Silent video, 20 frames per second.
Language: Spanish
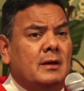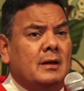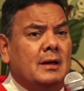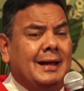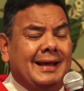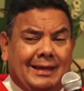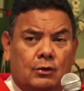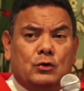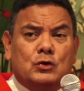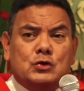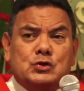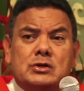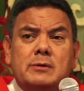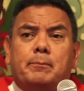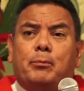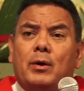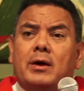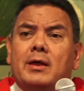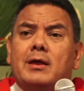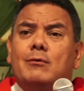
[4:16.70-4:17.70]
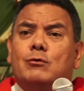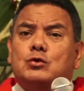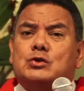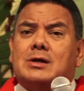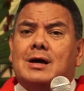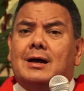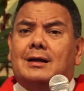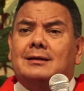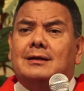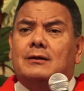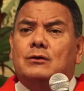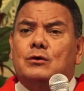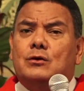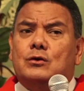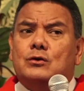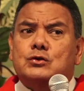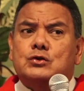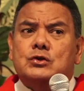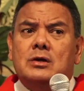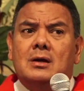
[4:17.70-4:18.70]
Que uno sí puede buscar de
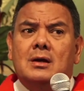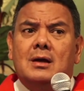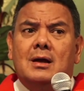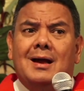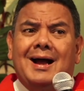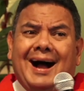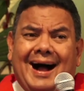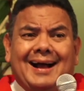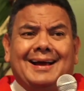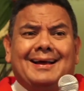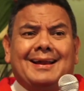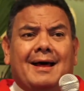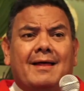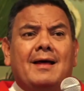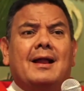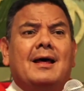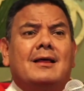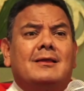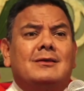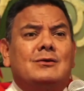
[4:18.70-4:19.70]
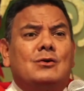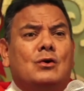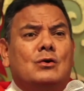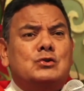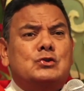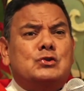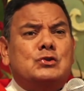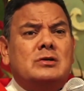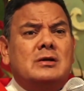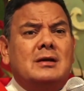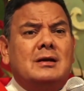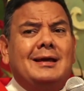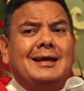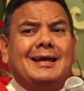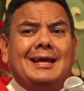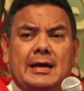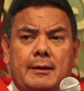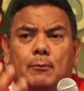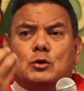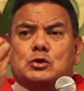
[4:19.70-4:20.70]
Dios, agradar a Dios
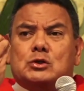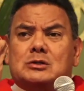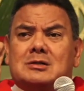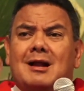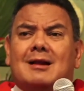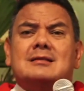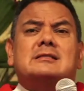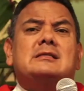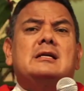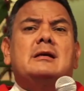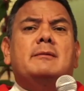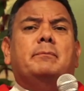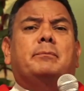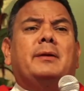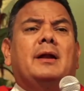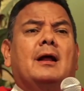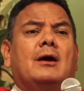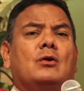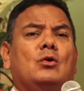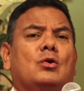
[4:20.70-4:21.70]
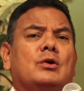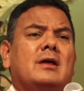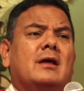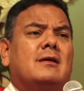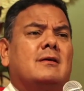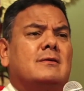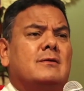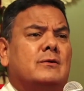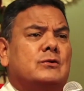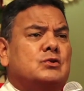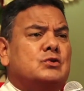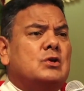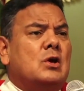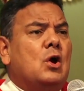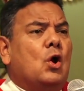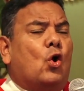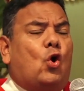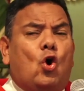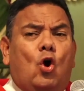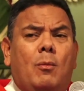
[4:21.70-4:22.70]
y mostrar siempre la gloria de Dios.
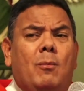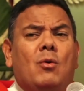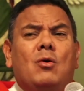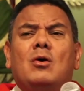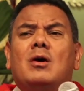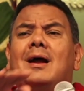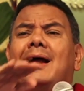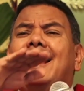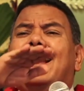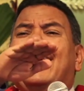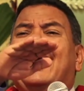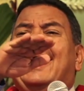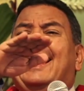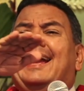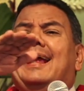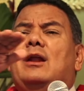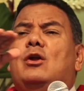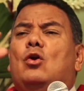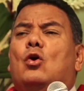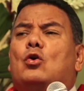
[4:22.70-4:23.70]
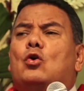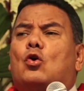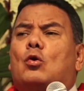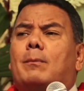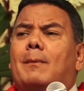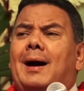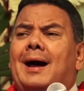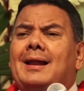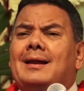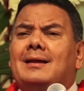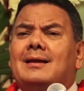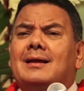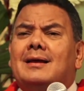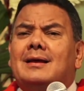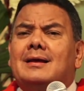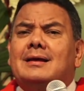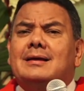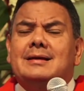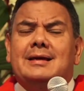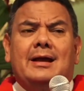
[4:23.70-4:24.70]
como En lo normal
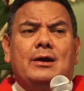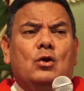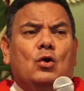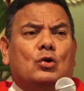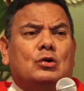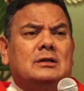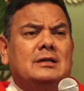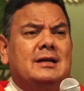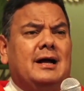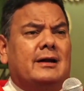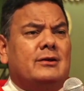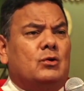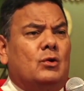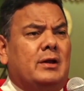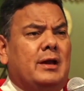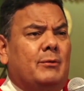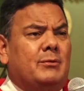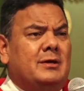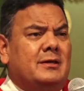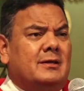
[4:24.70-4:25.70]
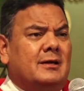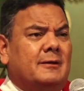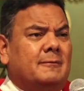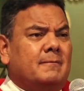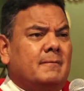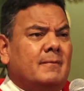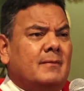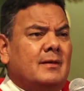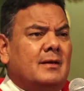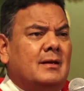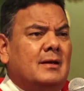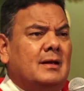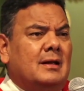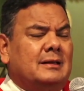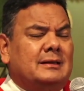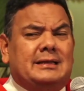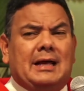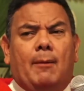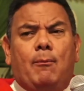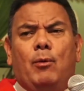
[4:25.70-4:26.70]
y en lo ordinario de la vida.
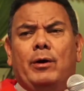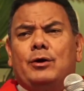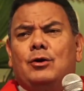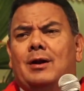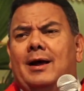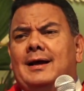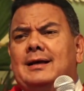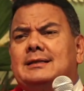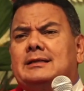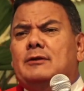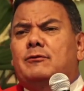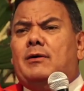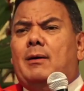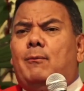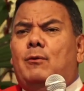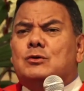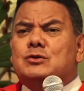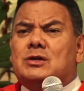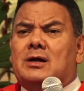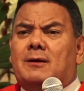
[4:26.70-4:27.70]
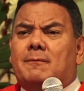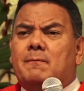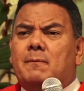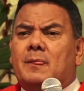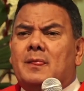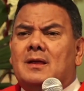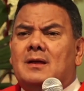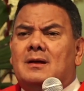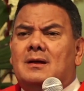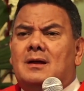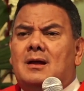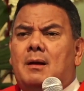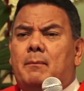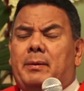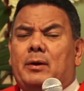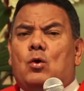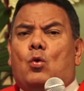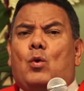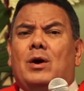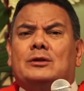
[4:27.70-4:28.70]
Tan bueno la gente famosa,
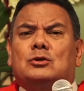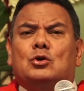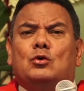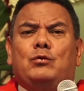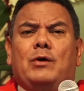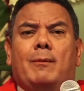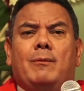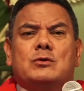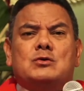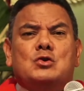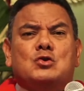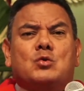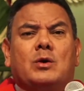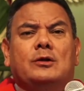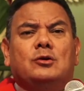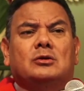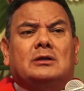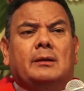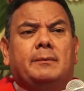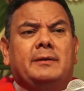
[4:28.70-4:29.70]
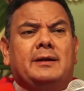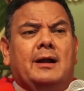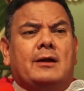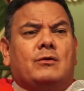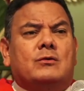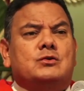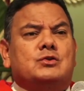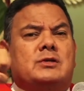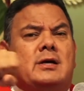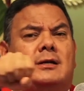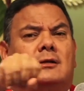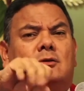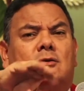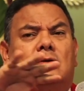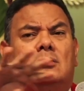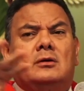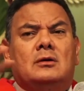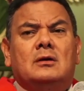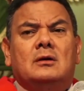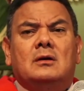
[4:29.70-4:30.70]
pero ¿cuántos famosos cuando termina el
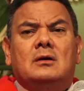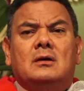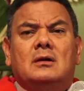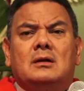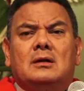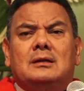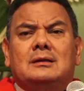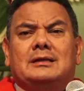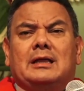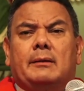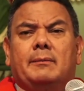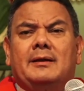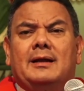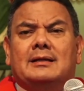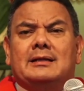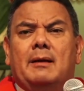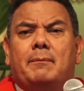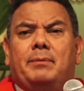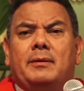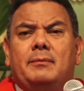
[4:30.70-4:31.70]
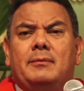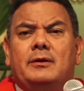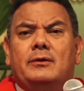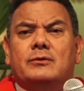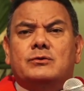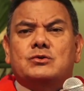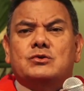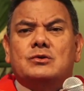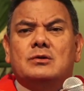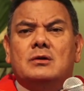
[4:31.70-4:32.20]
concierto terminan deprimidos?